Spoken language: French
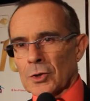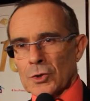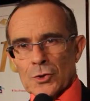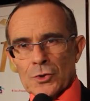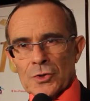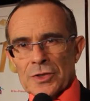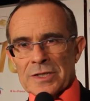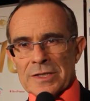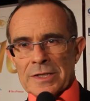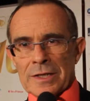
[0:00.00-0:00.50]
je
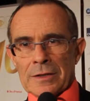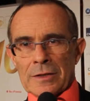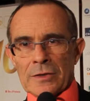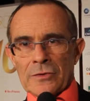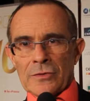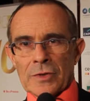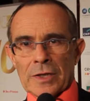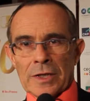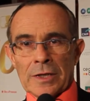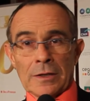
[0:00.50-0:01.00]
disais en
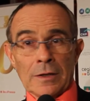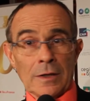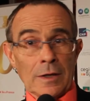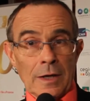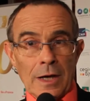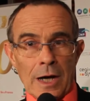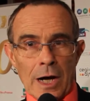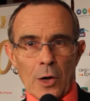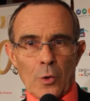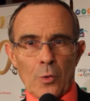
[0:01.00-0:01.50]
entrée
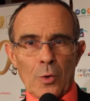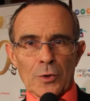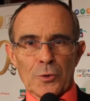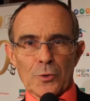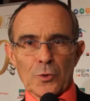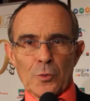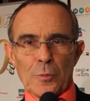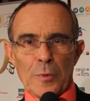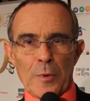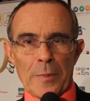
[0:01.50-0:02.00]
en
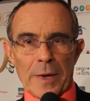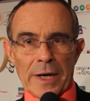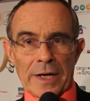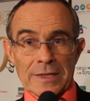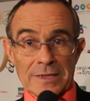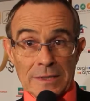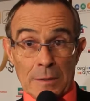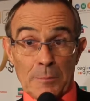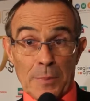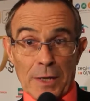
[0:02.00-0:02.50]
Guadeloupe par
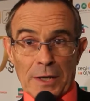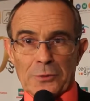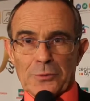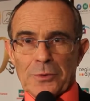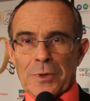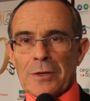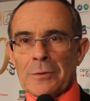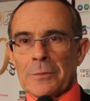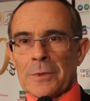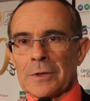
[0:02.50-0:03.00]
exemple
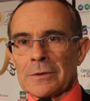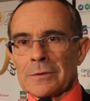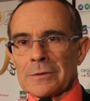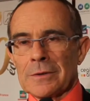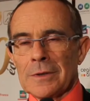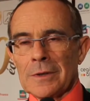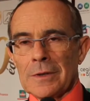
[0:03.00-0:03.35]
actuellement,